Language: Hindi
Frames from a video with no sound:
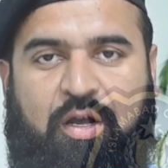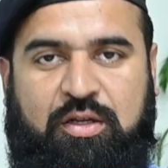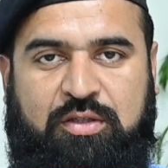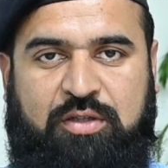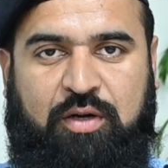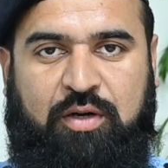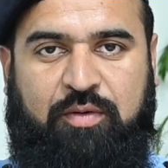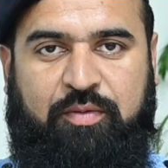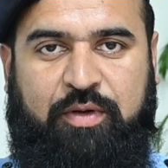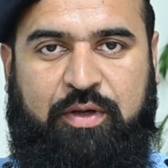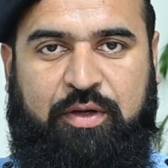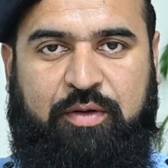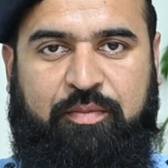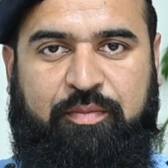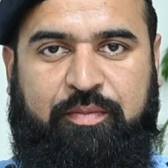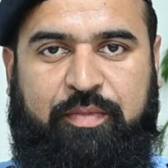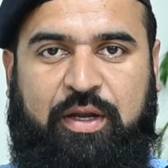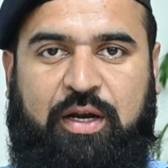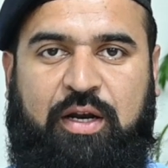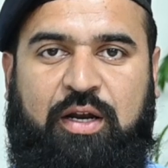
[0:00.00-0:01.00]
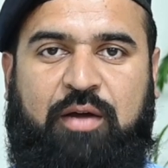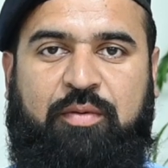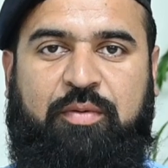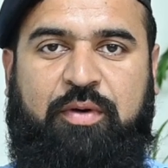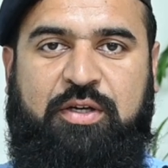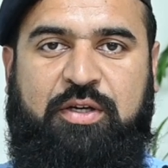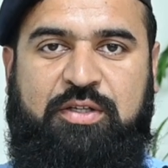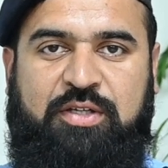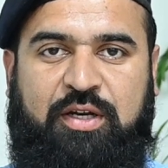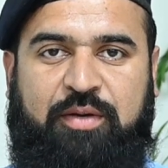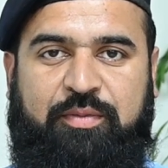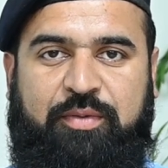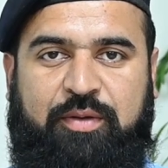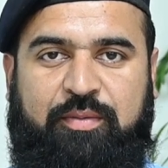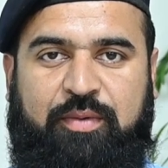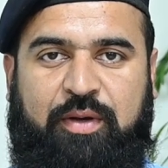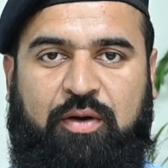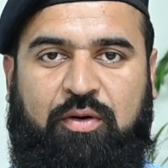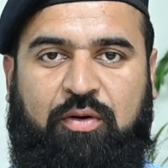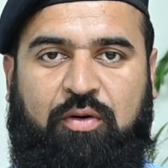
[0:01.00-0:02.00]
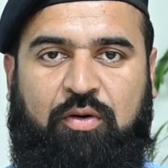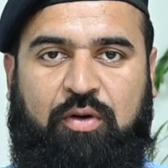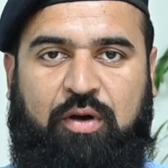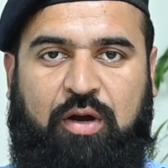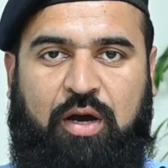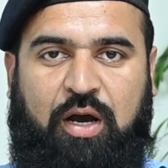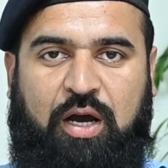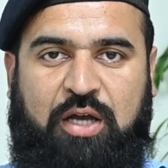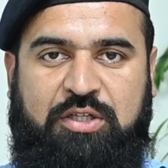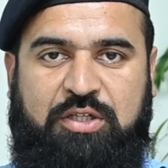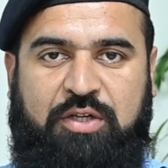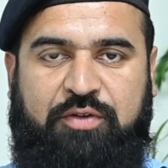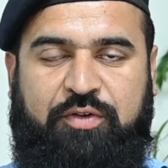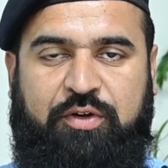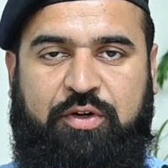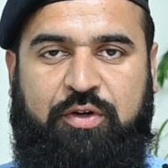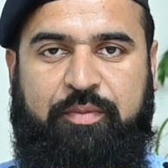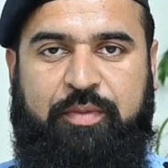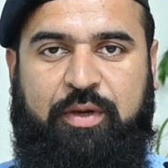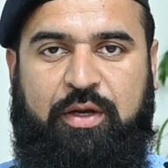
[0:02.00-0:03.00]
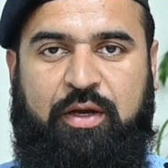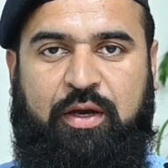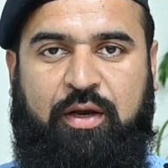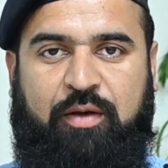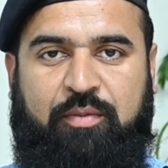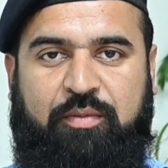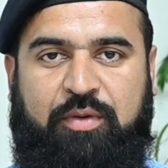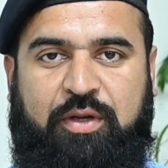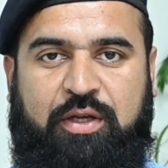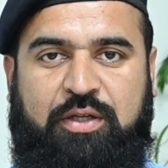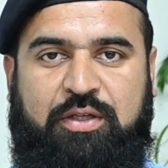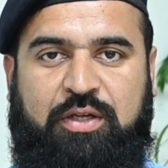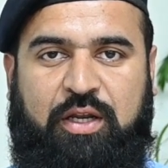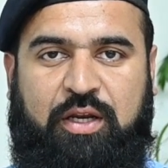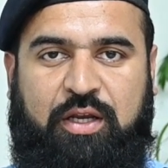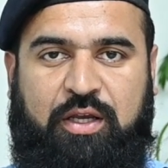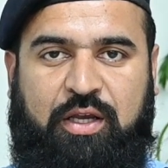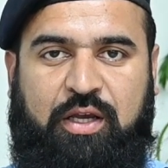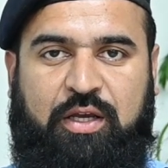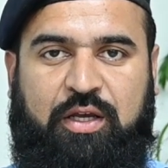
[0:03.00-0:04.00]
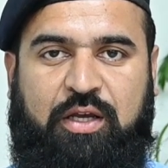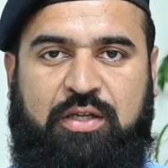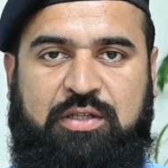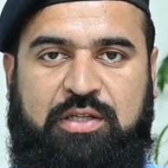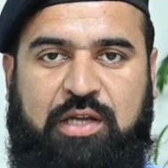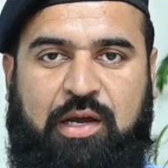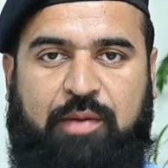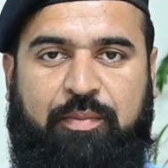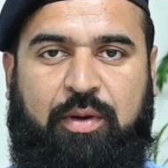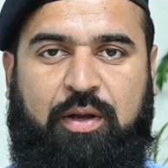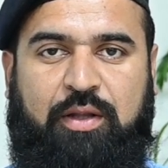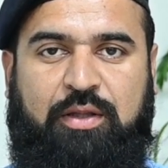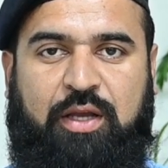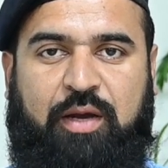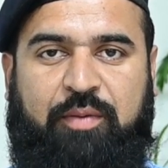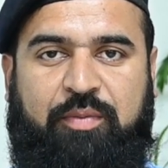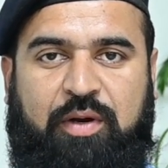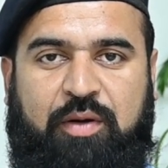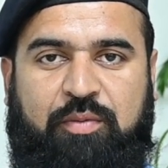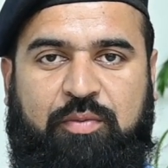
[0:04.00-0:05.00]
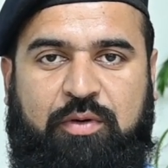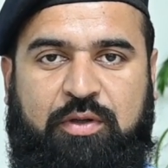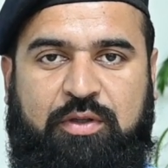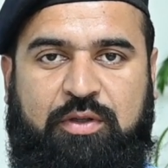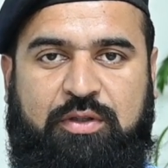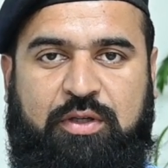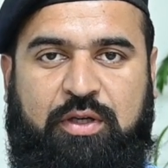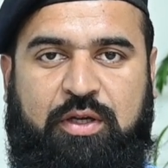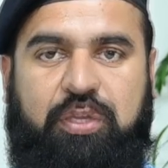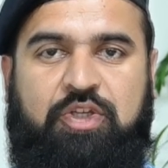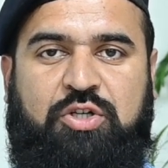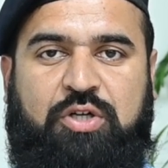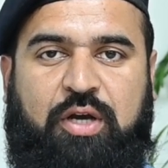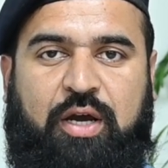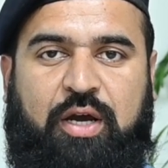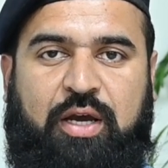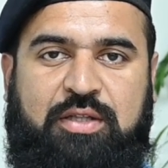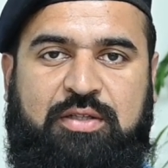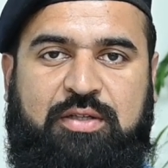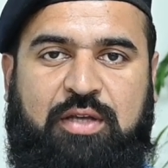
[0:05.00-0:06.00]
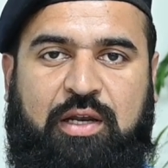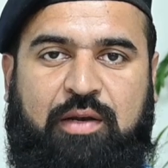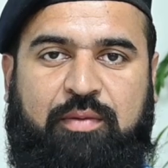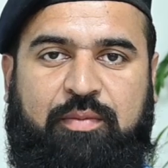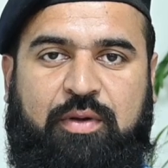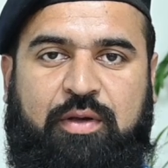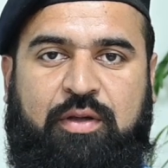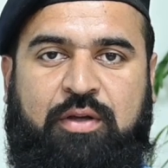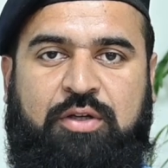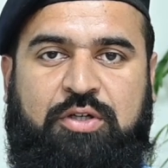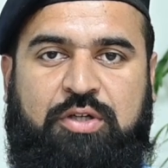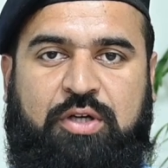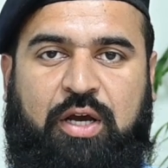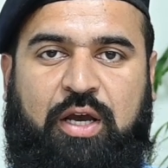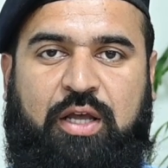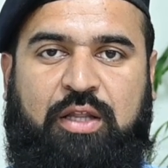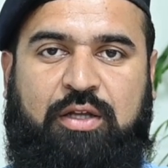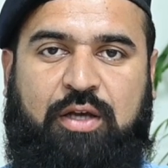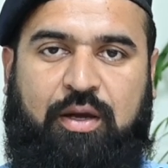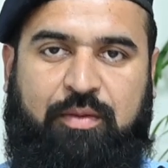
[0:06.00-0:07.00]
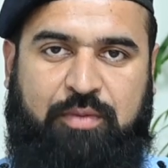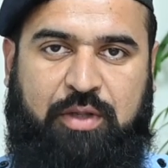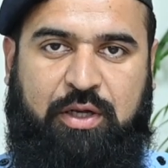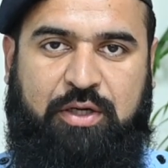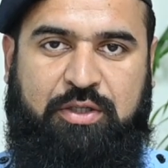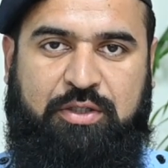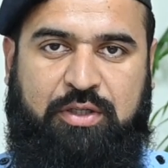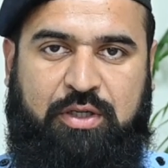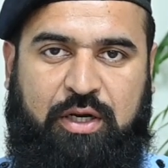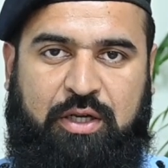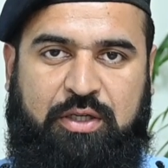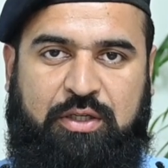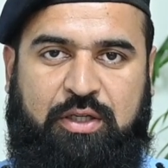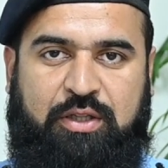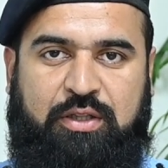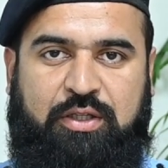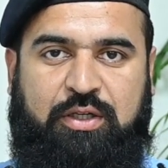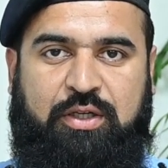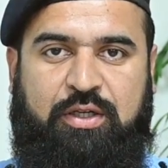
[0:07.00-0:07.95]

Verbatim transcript: अस्सलाम वालेकुम मेरा नाम खजर अबीब है और आज की वीडियो में हम ये जानेंगे कि इस्लामाबाद कैपिटल पुलिस के शिकायत सेल में शिकायत कब दर्ज कराई जाती